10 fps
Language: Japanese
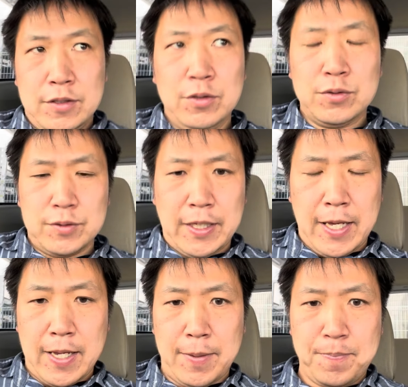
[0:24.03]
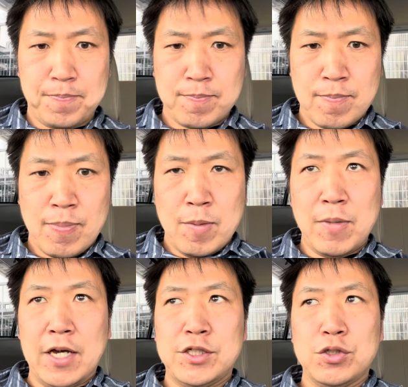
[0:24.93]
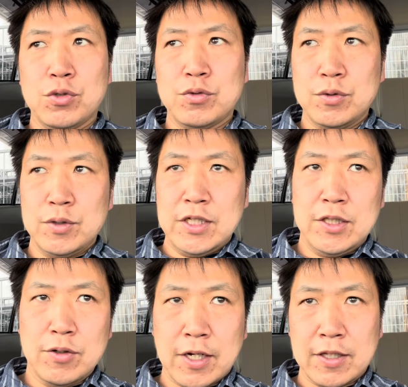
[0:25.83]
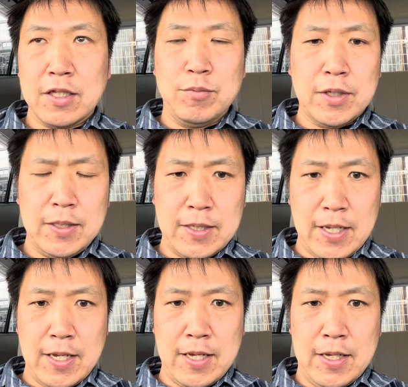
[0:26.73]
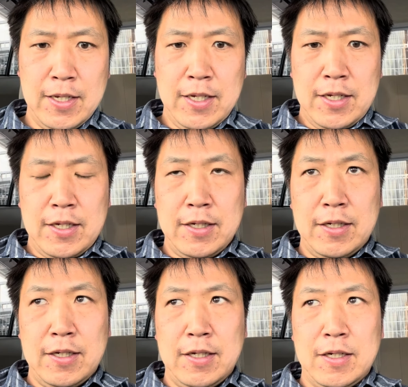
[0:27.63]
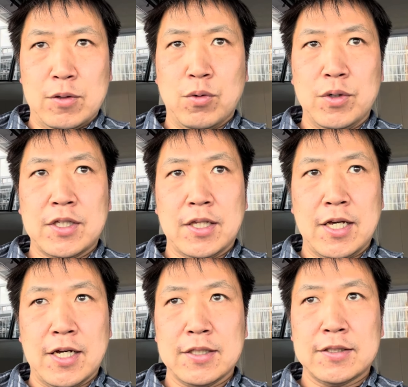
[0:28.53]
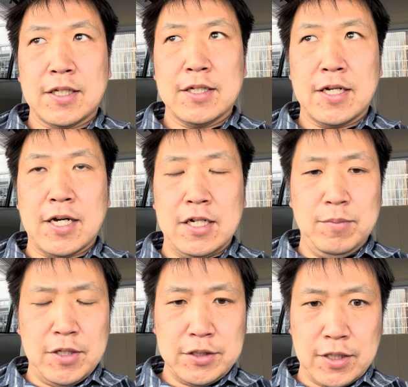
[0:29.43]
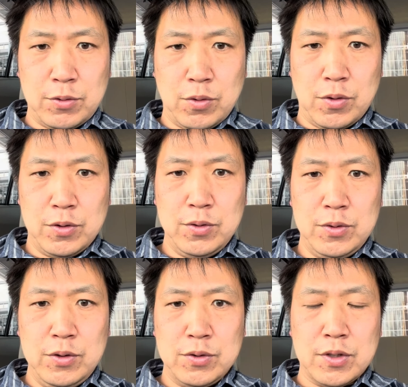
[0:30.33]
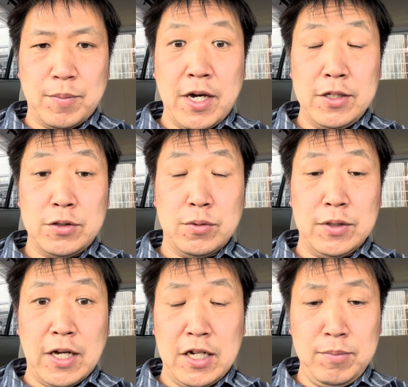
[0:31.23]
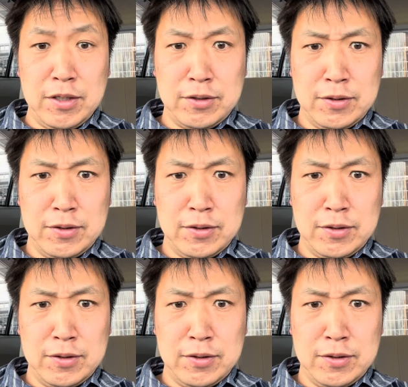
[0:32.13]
ニュースで、まあ、1億人の方に向けて、えー、こういったね犯罪がありましたというニュースは毎日のようにあります